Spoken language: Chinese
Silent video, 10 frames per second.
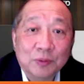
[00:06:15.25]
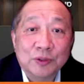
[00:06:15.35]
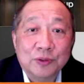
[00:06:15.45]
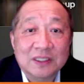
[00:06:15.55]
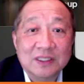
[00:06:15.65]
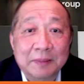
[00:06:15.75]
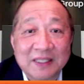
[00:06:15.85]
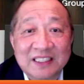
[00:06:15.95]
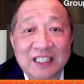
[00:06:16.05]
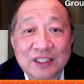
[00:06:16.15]
可是我觉
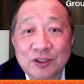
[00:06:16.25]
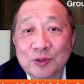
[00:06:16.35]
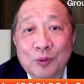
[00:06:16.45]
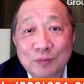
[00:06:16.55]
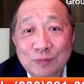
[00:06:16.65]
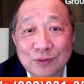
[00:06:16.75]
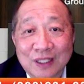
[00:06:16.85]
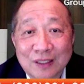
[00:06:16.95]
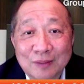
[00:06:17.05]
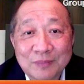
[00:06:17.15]
得这里面钱是
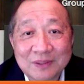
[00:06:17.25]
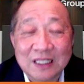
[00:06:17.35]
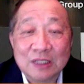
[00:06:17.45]
重复的。